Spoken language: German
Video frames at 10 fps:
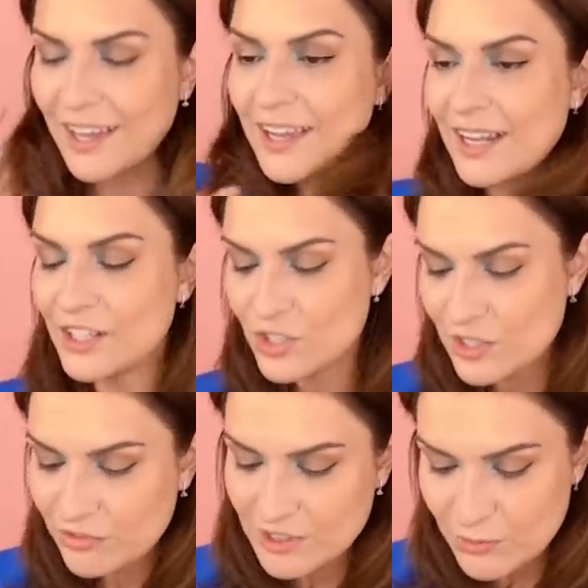
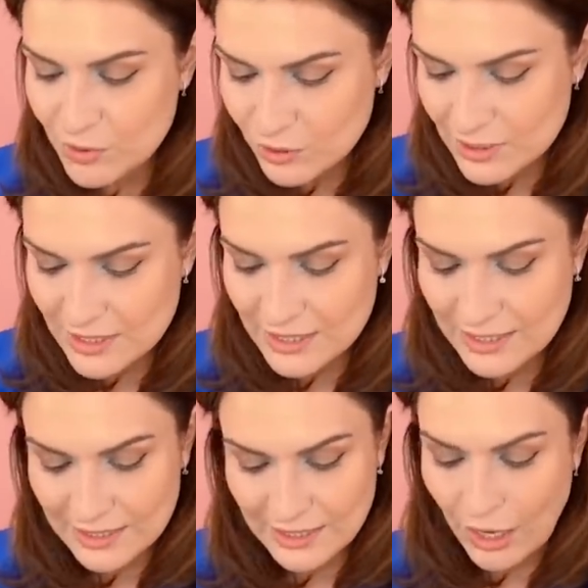Kajalstifte benutze
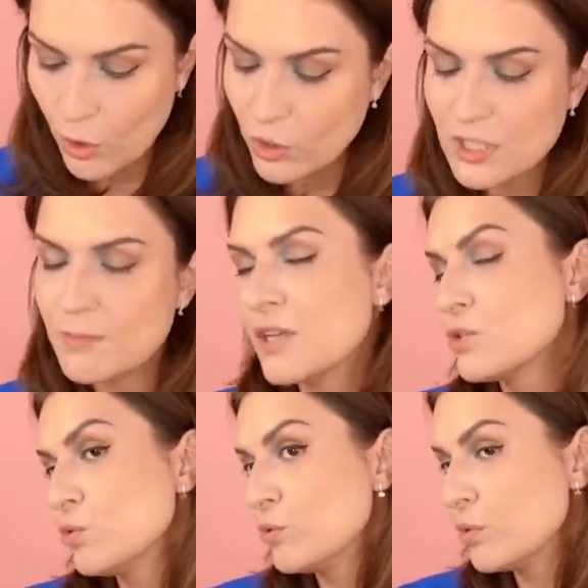ich auch nicht mehr
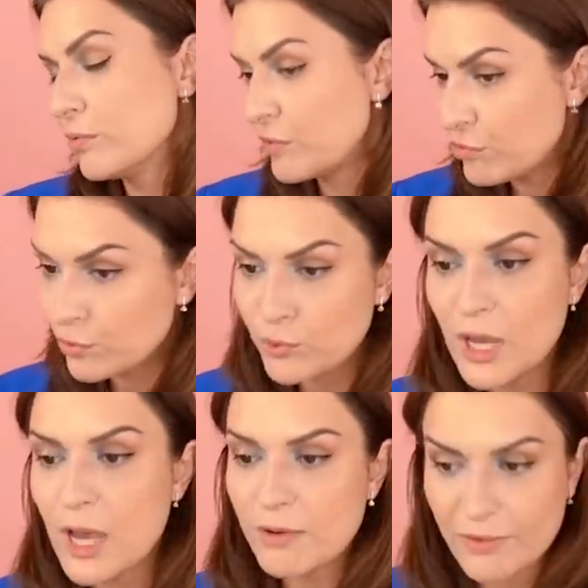so wie
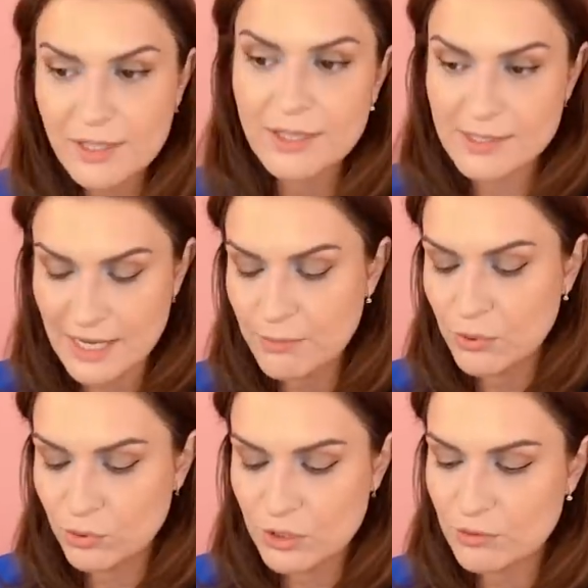früher, aber wenn ich jetzt einen
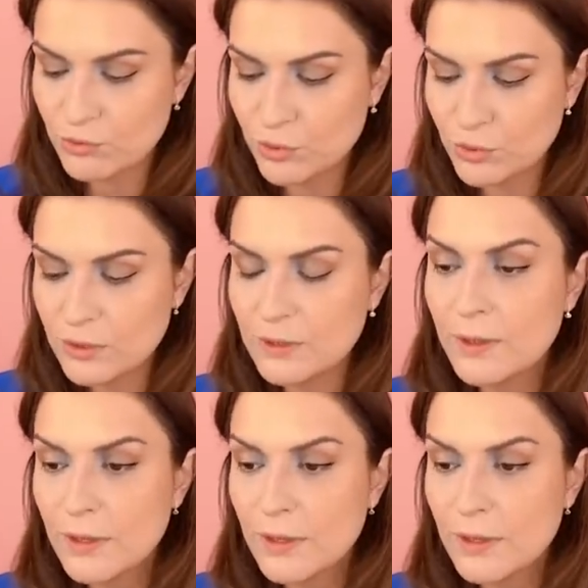benutzen würde,